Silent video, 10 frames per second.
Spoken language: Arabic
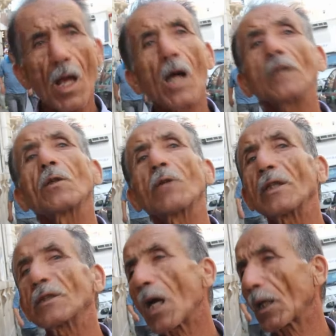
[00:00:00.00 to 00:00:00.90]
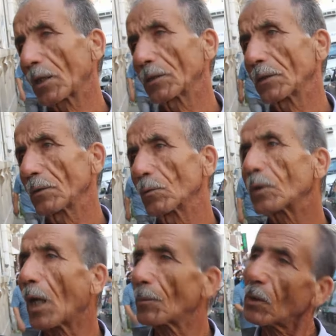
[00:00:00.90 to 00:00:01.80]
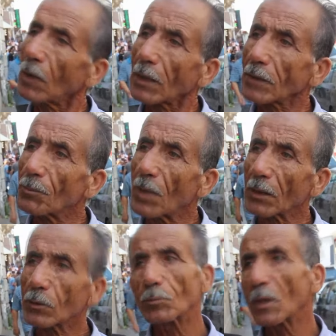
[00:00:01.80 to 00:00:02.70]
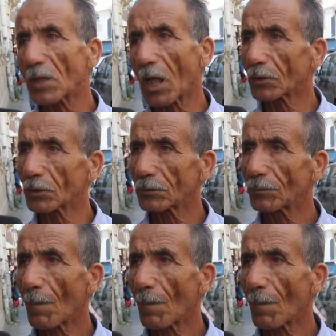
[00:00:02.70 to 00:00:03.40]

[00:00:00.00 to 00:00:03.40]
عندي ولاد يقرا وتعملنا له عاد باك وما نجحش